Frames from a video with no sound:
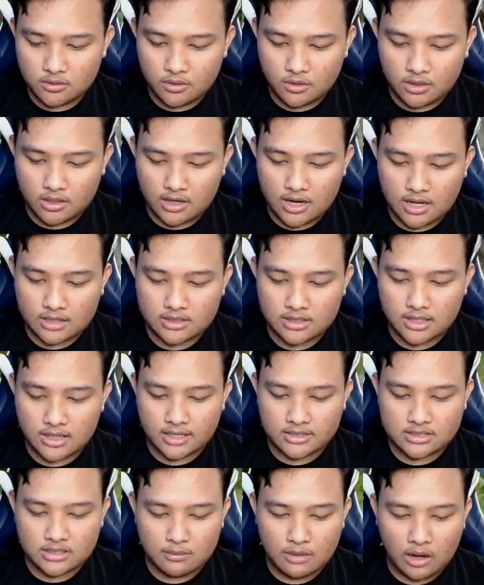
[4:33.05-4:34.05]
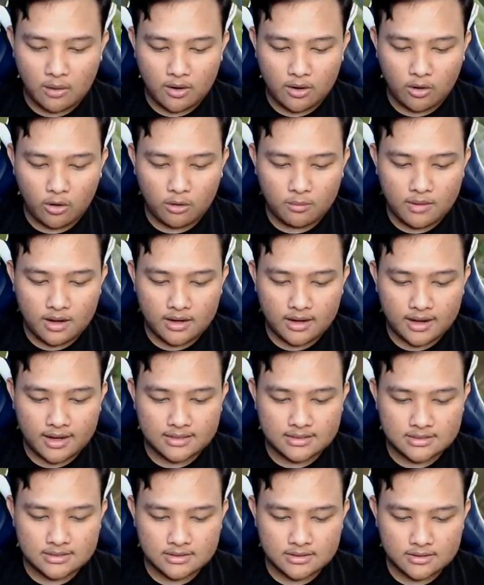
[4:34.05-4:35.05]
Dilihat sini Richard melawan Ormar
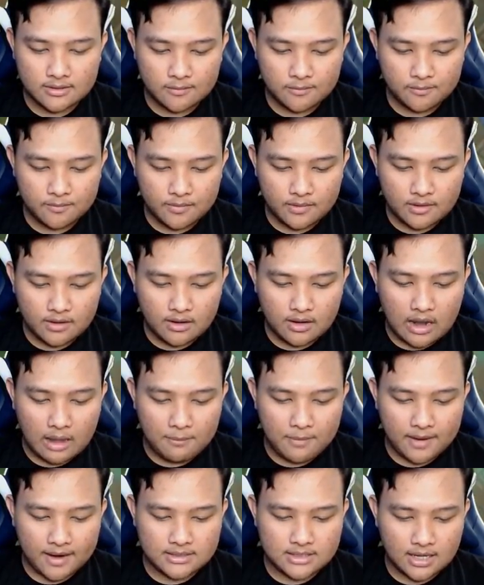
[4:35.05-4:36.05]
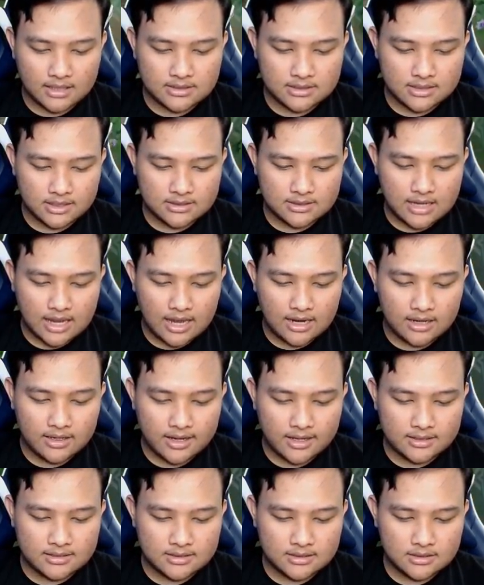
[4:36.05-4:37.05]
guys. Nampaknya sangat sengit sekali
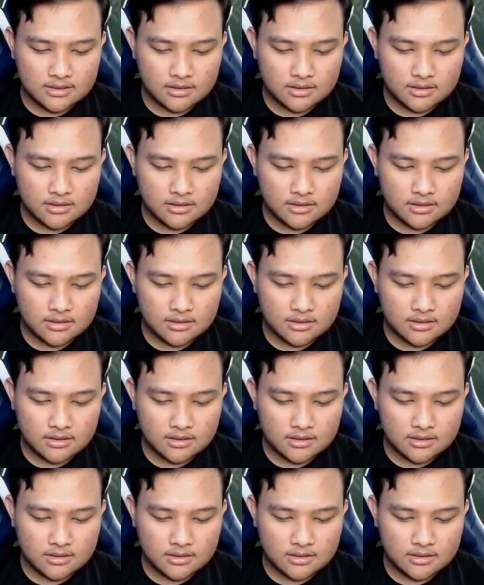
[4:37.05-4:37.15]
guys.